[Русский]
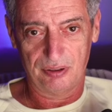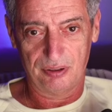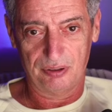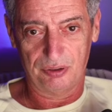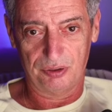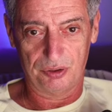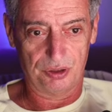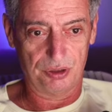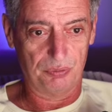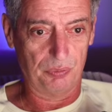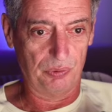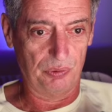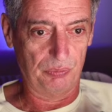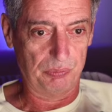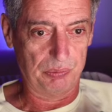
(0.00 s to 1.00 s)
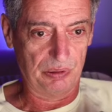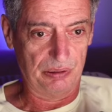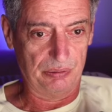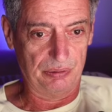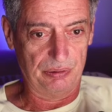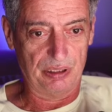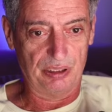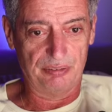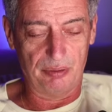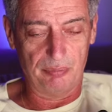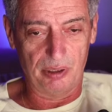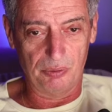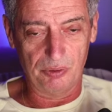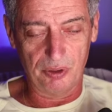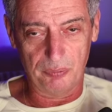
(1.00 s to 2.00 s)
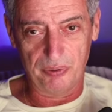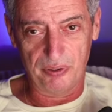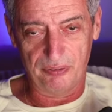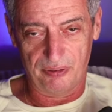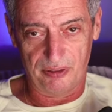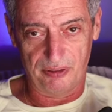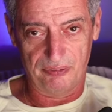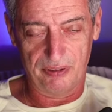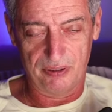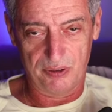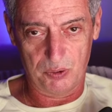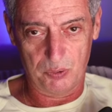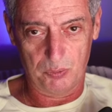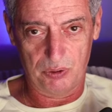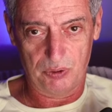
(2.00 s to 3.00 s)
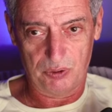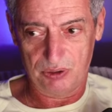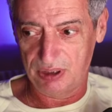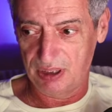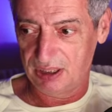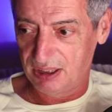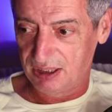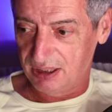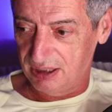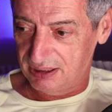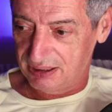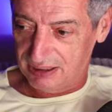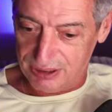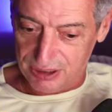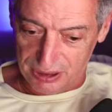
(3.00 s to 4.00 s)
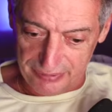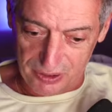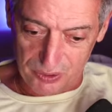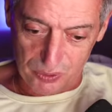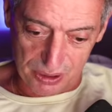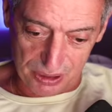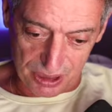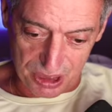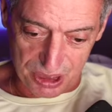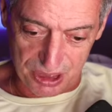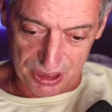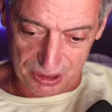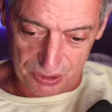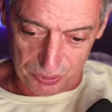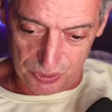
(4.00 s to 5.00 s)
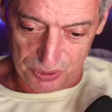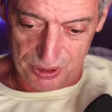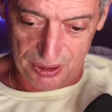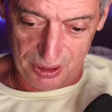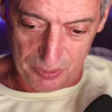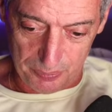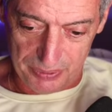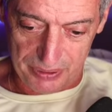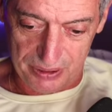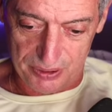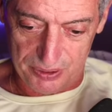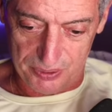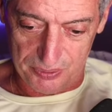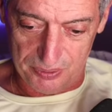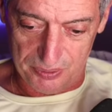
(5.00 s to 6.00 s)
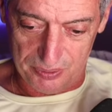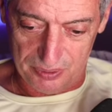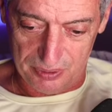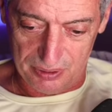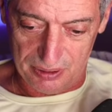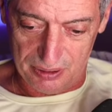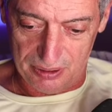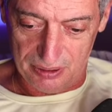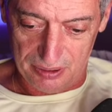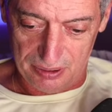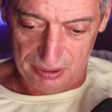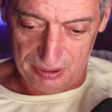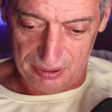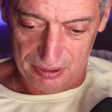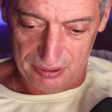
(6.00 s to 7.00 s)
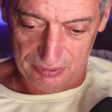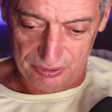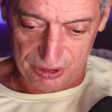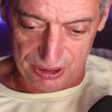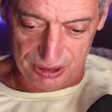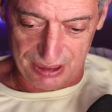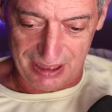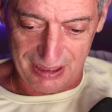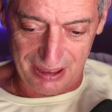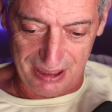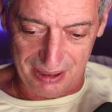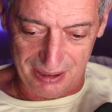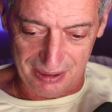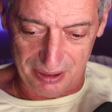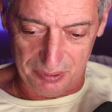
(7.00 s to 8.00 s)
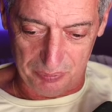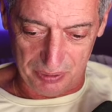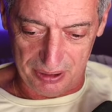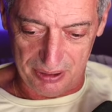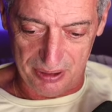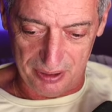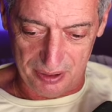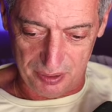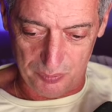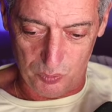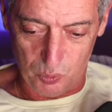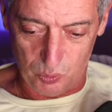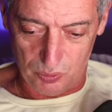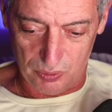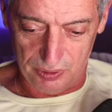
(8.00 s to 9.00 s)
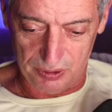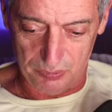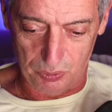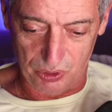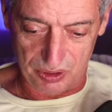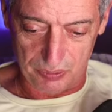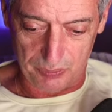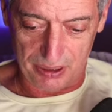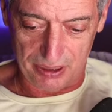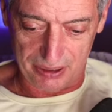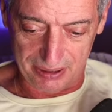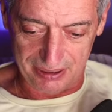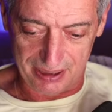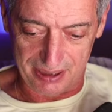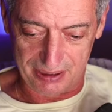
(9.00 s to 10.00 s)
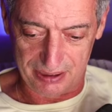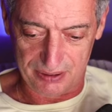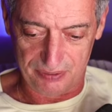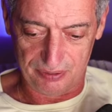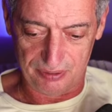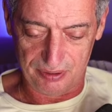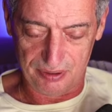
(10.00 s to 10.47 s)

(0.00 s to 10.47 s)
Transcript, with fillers: То есть уже за 2 миллиона переваливает сумма. То есть если человеку разрешить уйти на пенсию в 60 лет и платить ему из муниципальных средств